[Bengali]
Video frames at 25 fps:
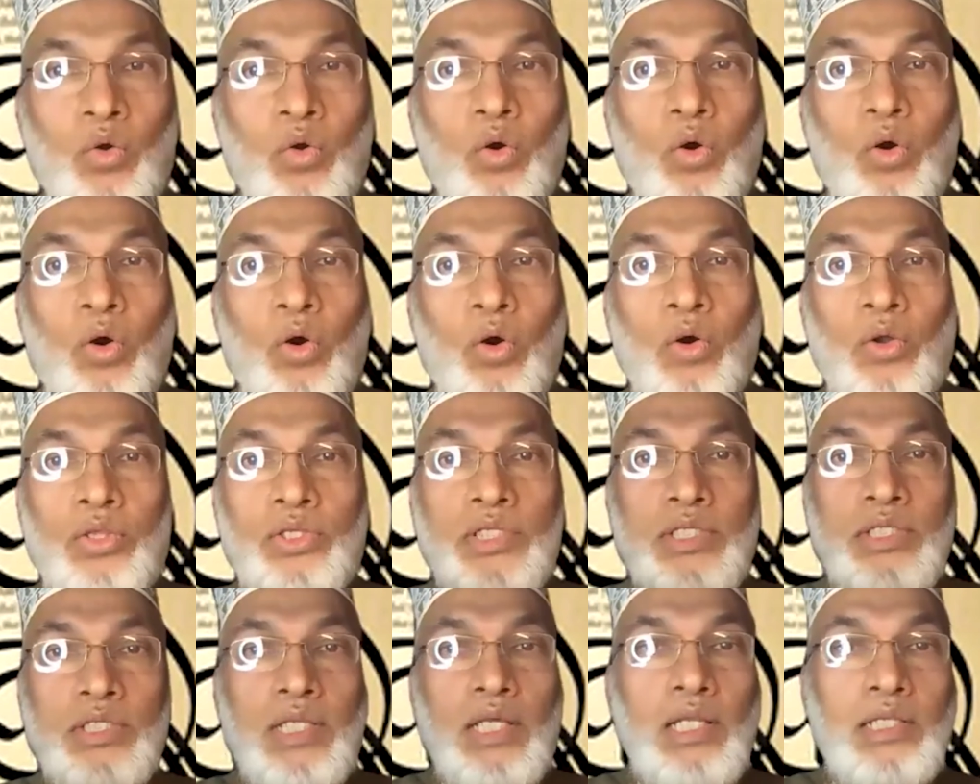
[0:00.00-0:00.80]

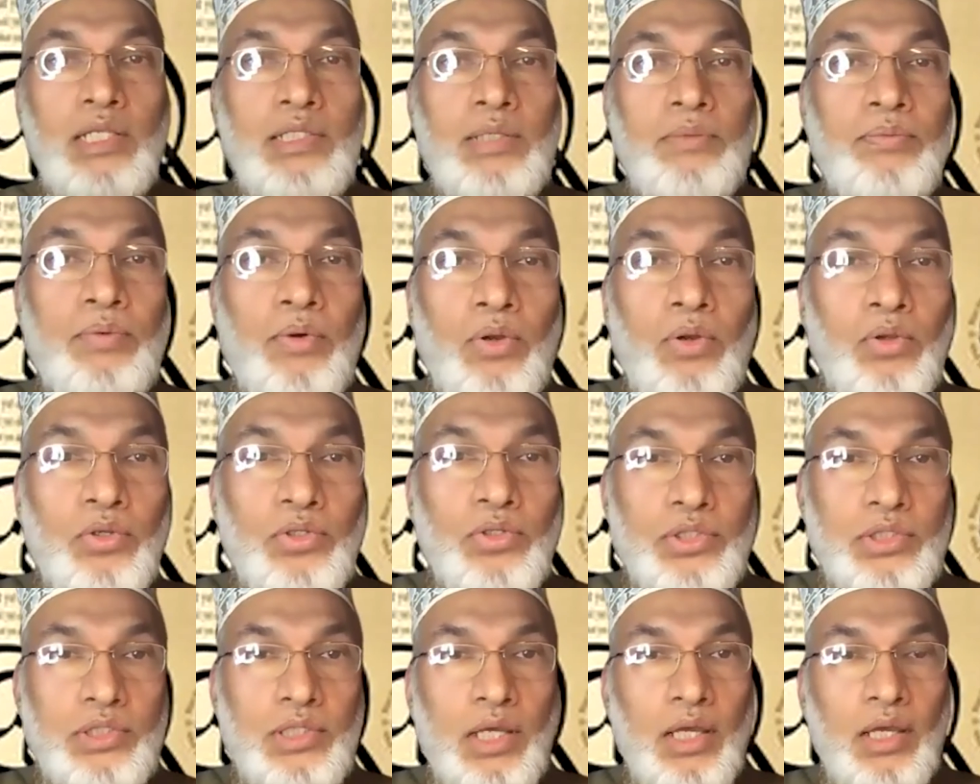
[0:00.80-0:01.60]
অরিজিনাল যে
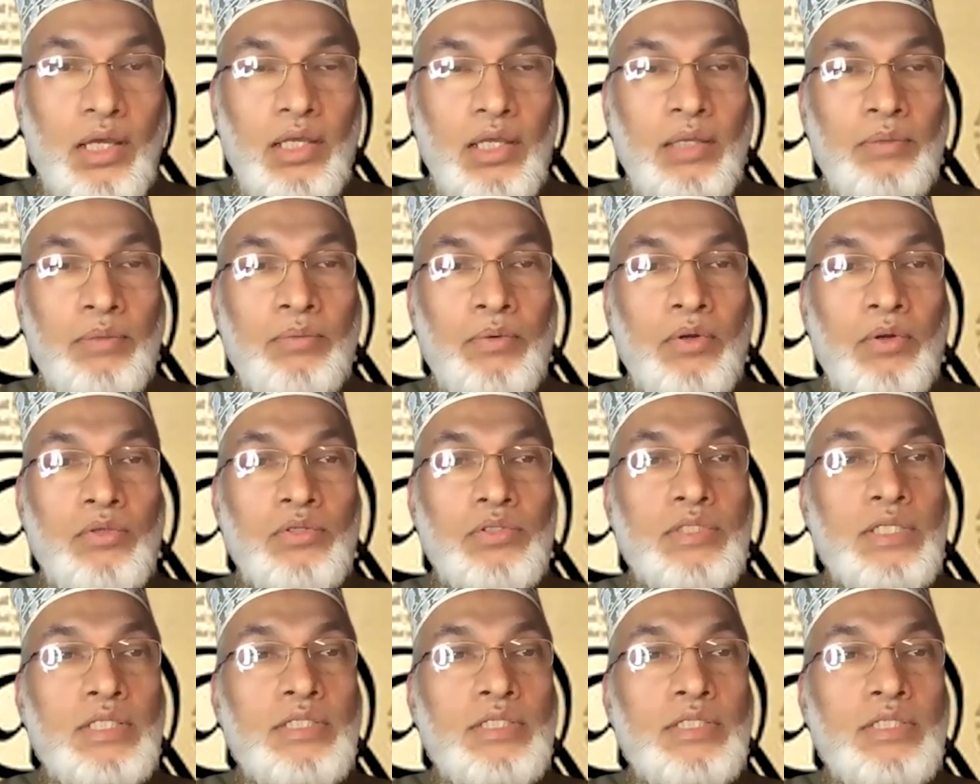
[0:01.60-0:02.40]
ফরজটা এই
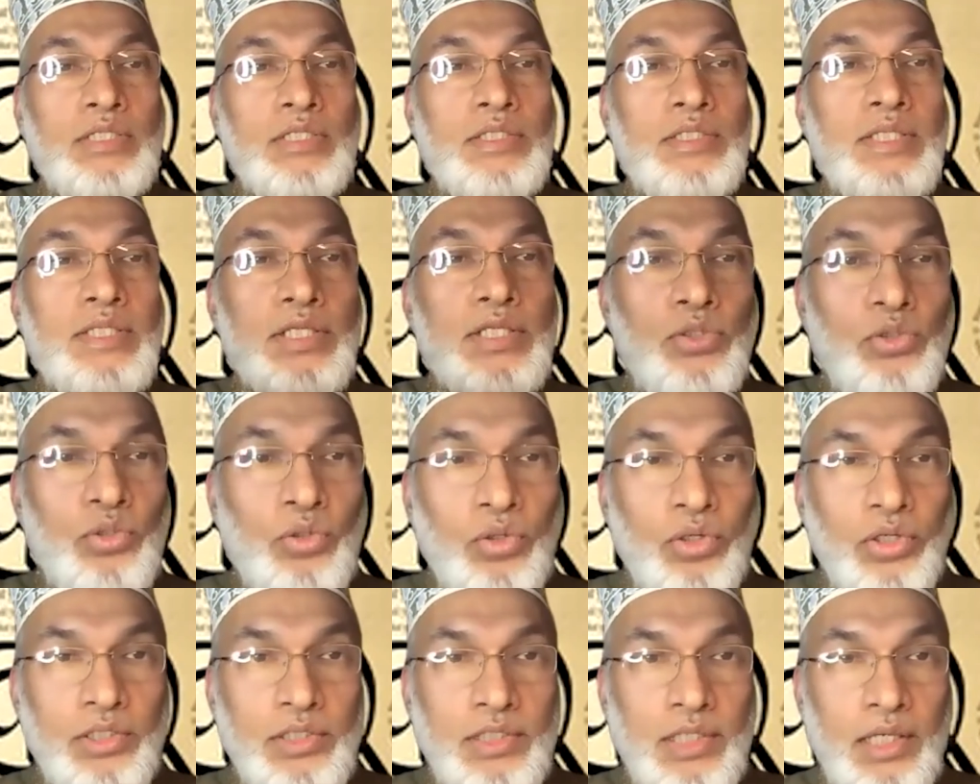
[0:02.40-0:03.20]
ফরজটা সিকিউর
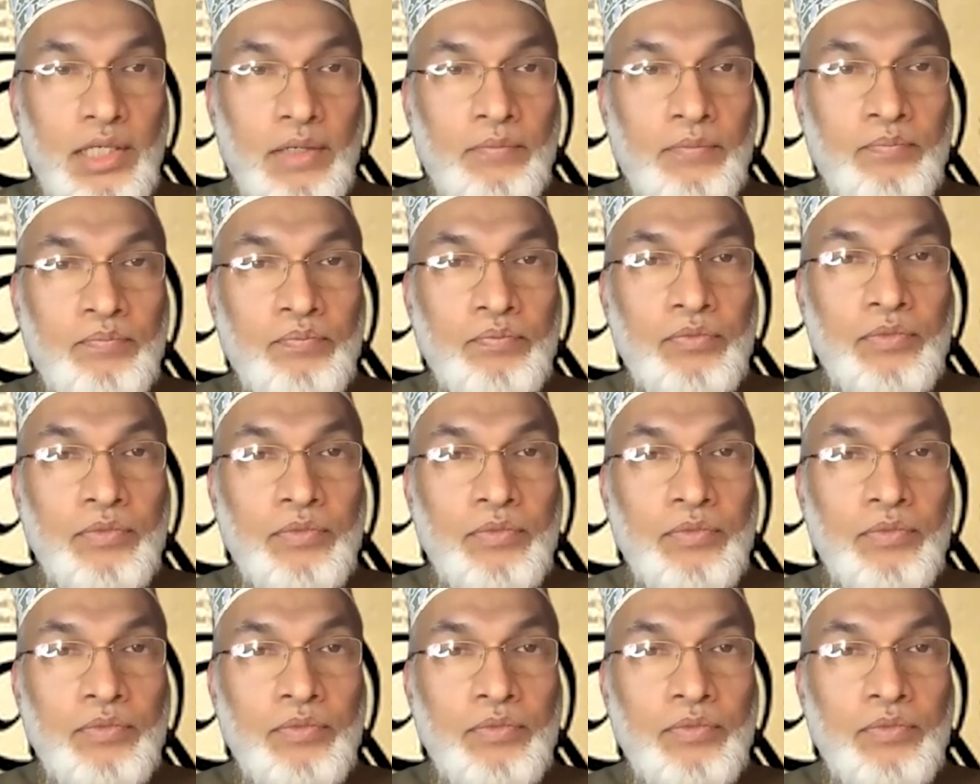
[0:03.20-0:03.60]
হয়ে যায়